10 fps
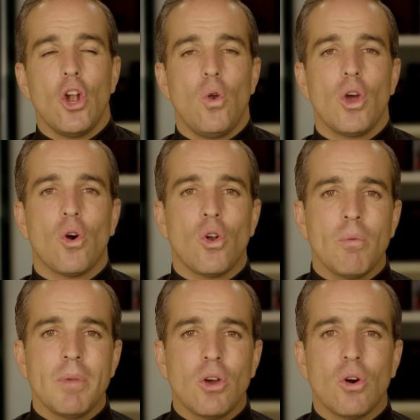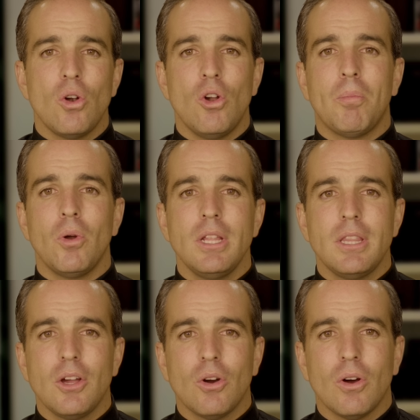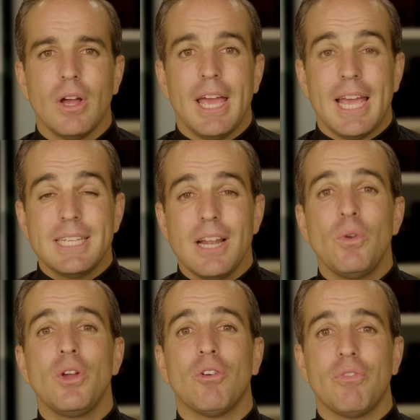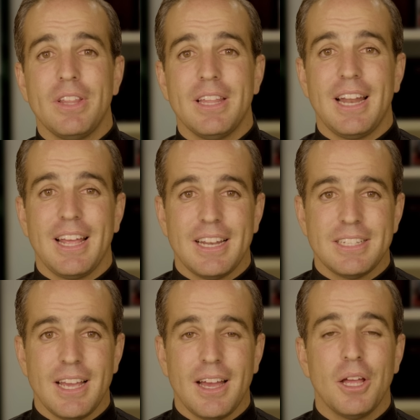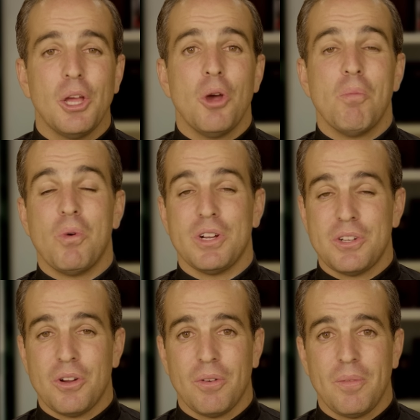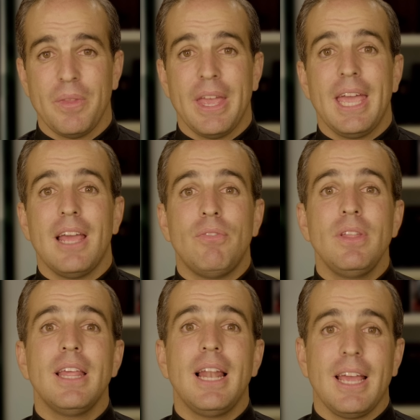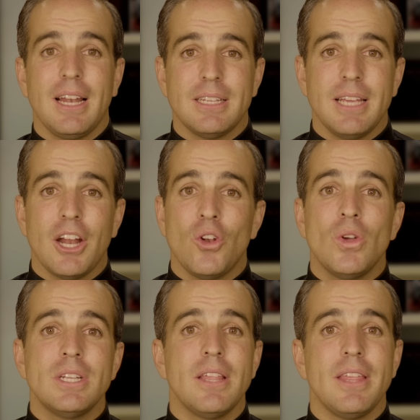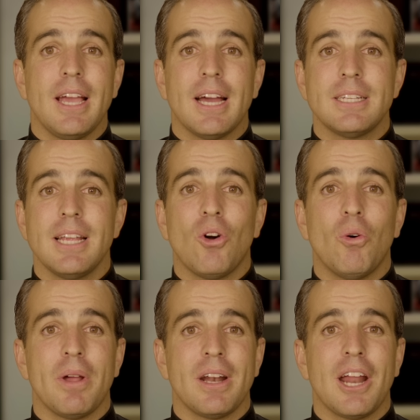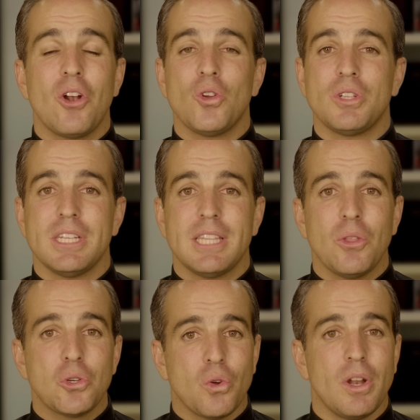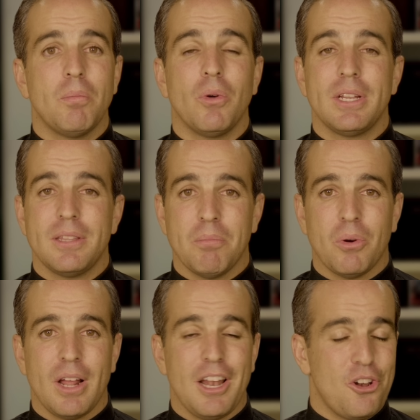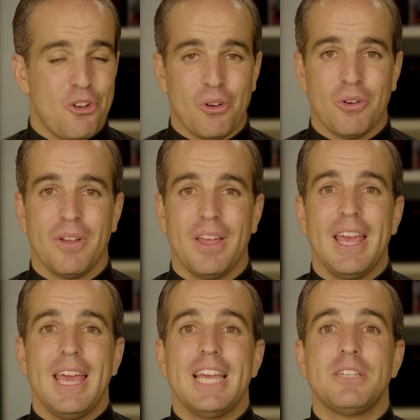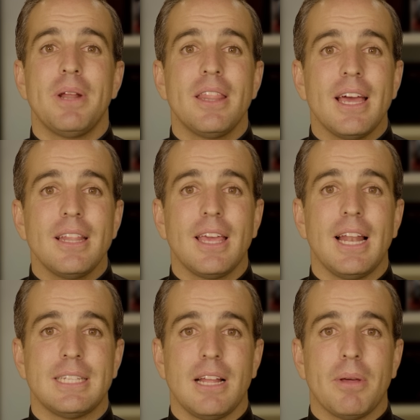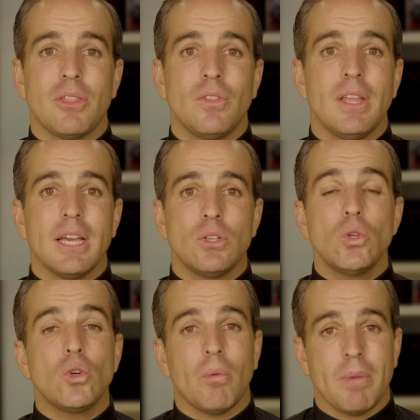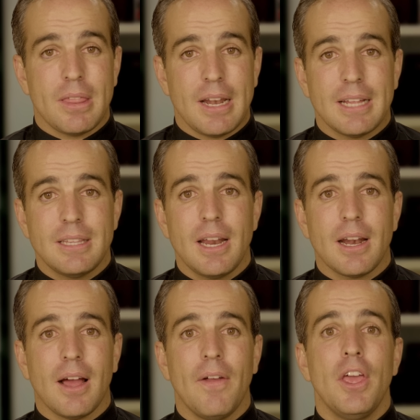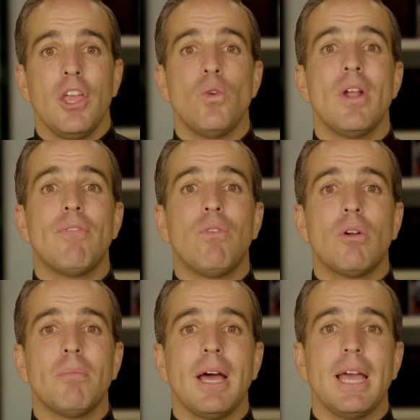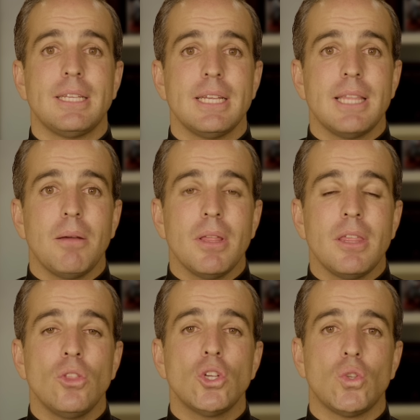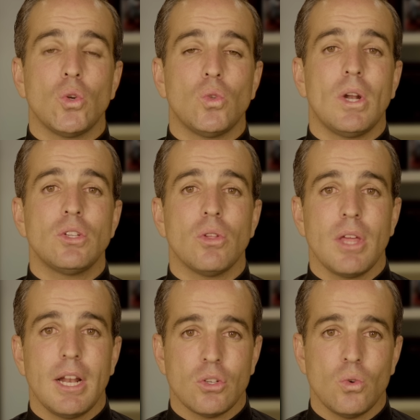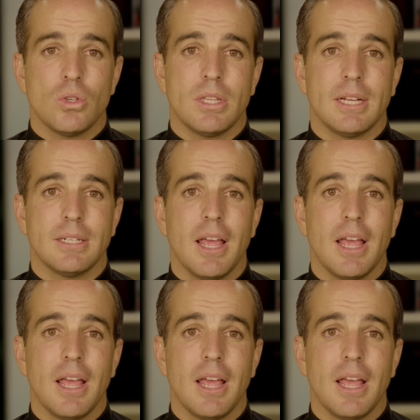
lo económico, lo político, ¿es el único fin de la Iglesia? Pues no. El fin de la Iglesia no es dedicarse a gobernar los estados con el poder temporal, no. Es verdad que la salvación de Jesús comienza en la tierra y una forma es estableciendo estructuras sociales justas,